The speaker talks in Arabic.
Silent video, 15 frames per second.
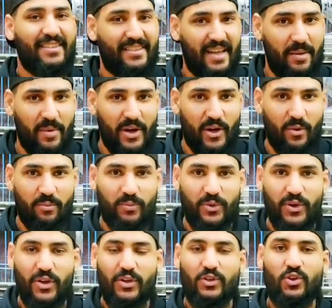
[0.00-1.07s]
دايما يا رب
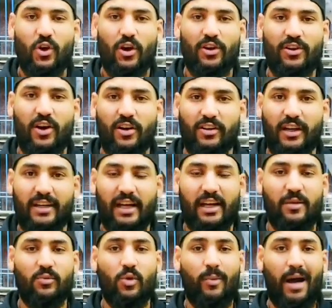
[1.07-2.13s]
ان شاء الله النهاردة
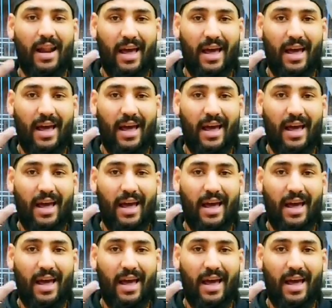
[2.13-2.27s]
هكلمكم